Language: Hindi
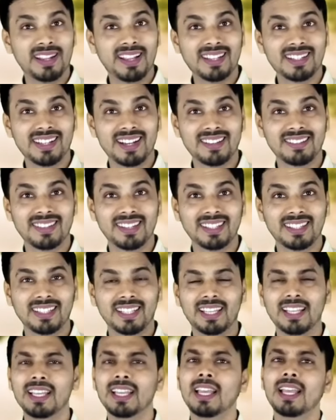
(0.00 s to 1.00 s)
बनना चाह
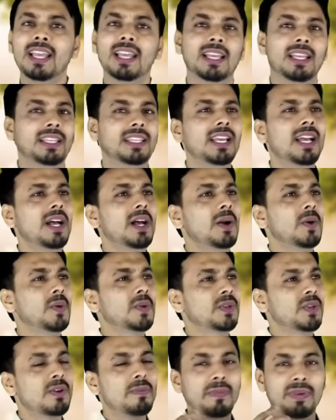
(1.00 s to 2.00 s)
सकते हैं या
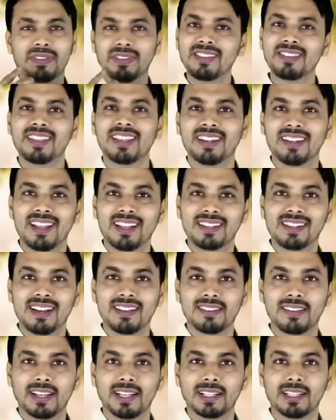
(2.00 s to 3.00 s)
कुछ लोग बिजनेस करना
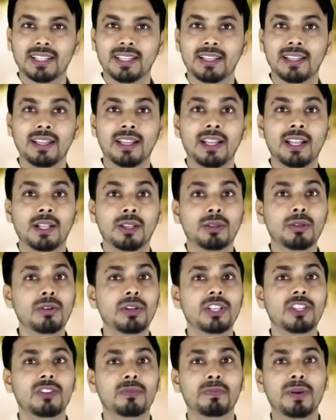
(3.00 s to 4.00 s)
चाह सकते हैं
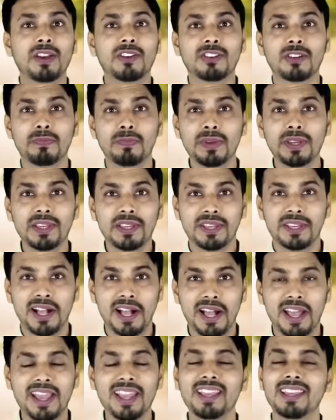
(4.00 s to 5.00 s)
तो स्पेसिफिक
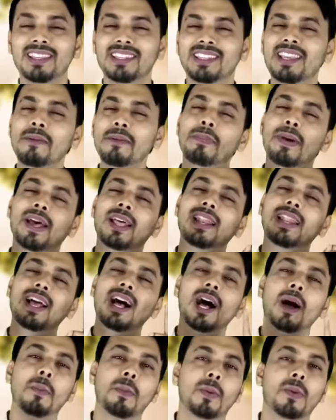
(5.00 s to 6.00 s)
क्या है ये पहले
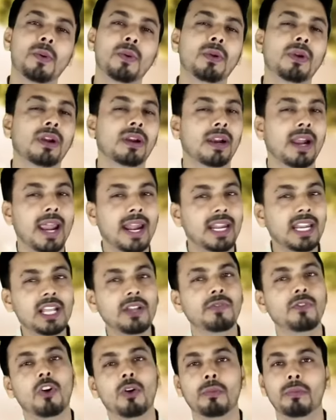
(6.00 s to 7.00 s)
आपको
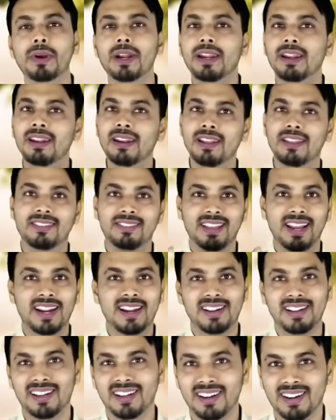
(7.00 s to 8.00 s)
राइटिंग फॉर्म में डिसाइड